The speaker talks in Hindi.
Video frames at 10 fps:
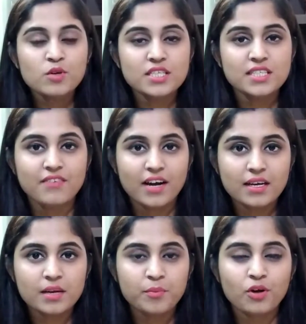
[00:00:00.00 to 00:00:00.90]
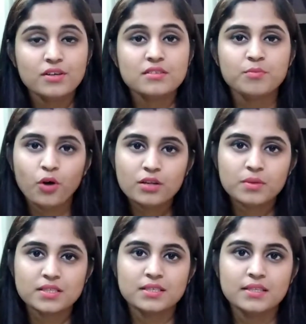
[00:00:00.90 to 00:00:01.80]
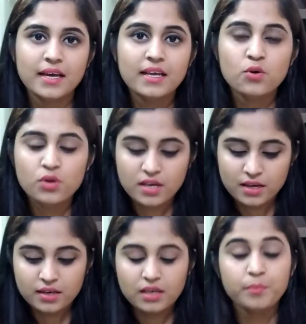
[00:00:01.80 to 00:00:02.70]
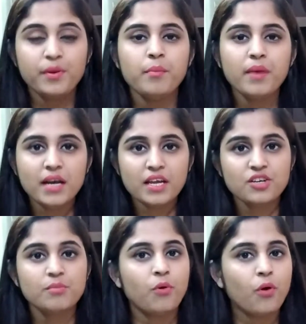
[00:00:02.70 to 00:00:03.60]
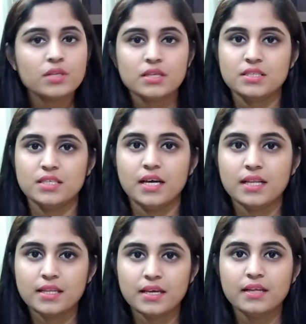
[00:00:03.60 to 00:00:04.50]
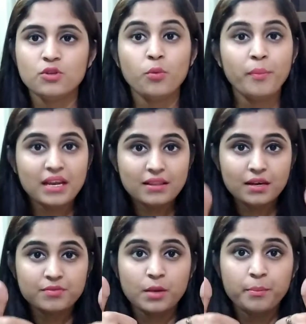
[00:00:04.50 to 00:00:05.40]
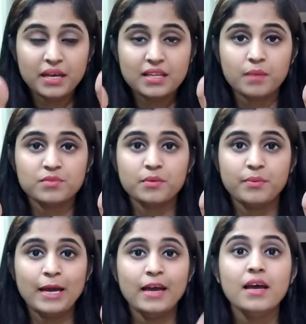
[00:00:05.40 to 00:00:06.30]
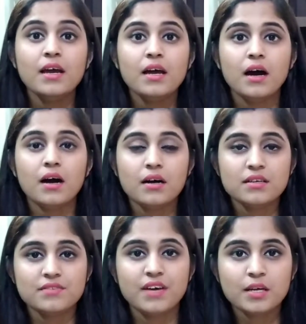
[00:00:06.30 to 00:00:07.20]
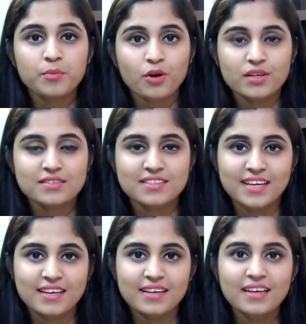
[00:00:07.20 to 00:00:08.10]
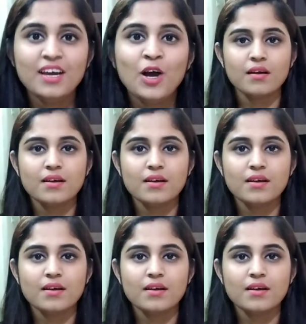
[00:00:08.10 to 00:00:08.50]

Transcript: मुझे सिवाना के प्रोडक्ट्स बहुत पसंद है क्योंकि इनके पिगमेंटेशन बहुत अच्छे आते हैं तो मेरी तरफ से बिग थम्स अप है शिवाना सिवाना प्रोडक्ट के लिए